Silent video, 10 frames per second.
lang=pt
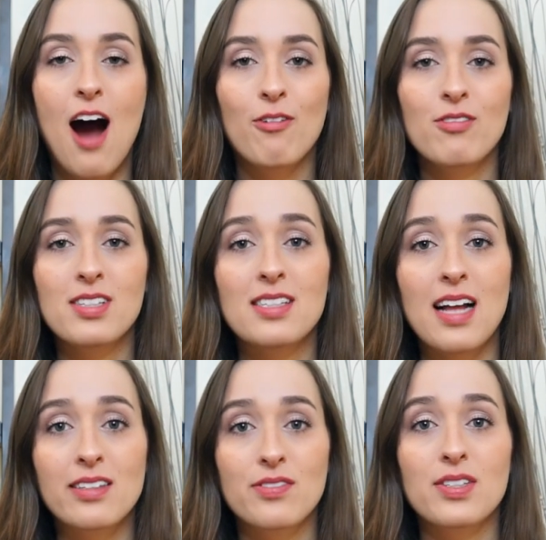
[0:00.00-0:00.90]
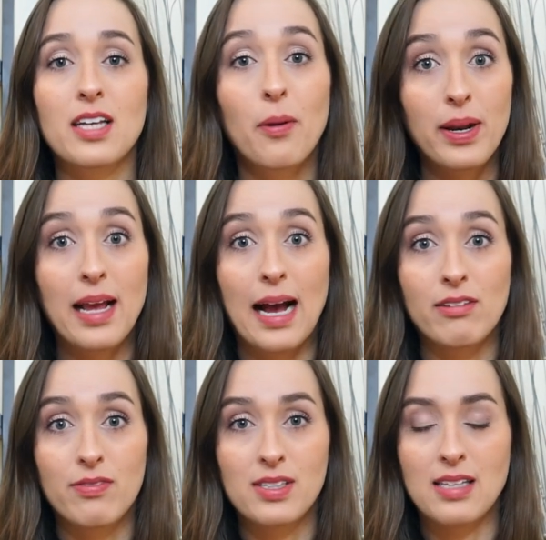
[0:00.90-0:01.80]
alguns estados você é
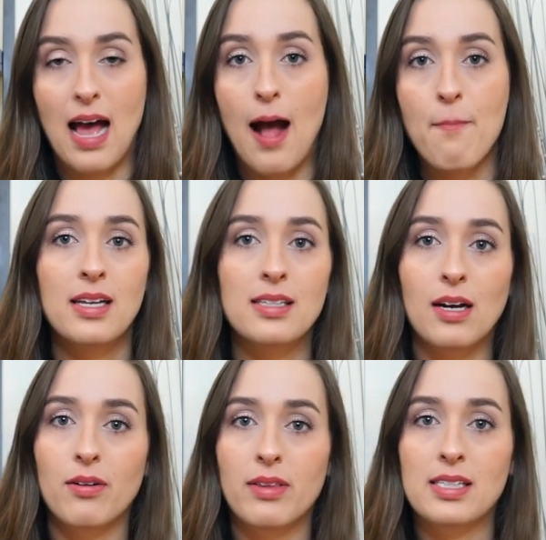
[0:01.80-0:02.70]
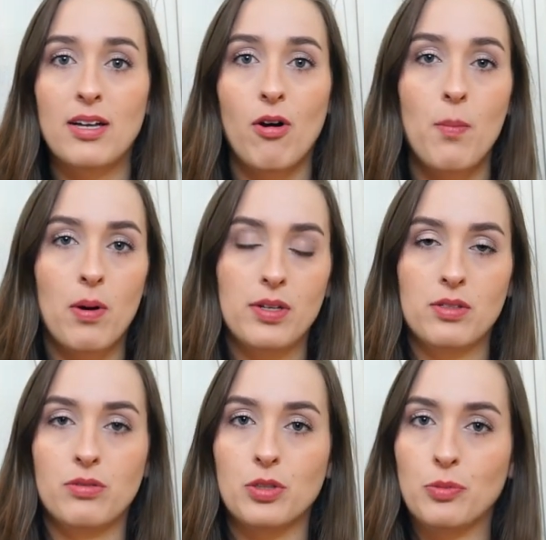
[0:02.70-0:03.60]
obrigado a avisar se aconteceu alguma
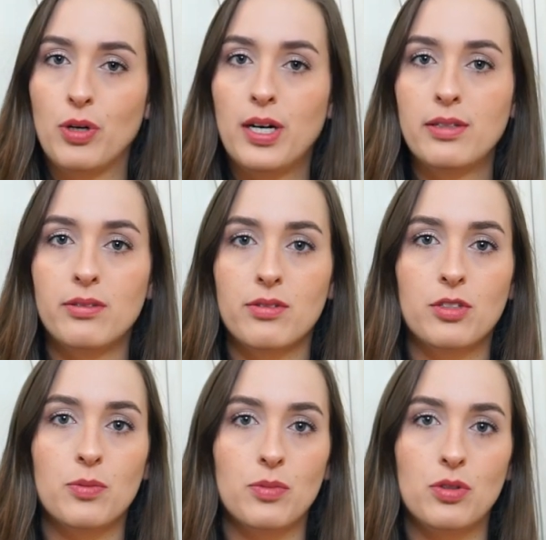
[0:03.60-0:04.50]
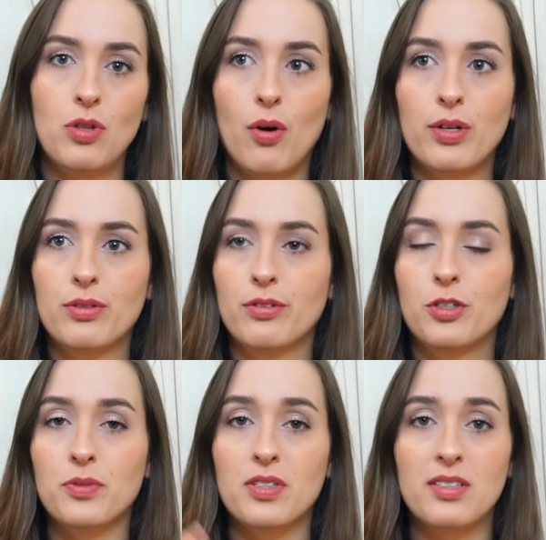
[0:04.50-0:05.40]
coisa no último ano, nos últimos dois, nos
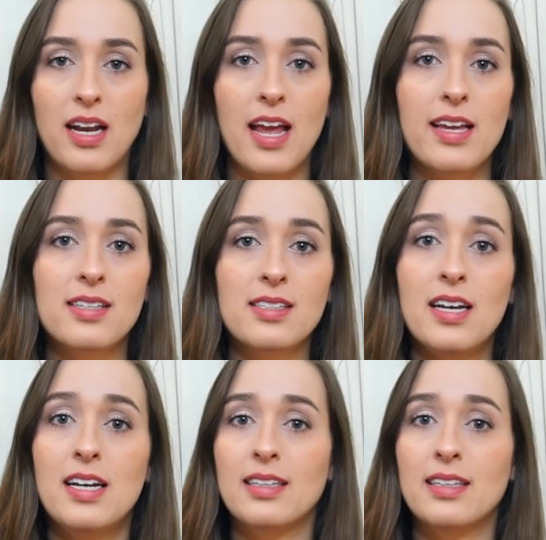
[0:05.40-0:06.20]
últimos três.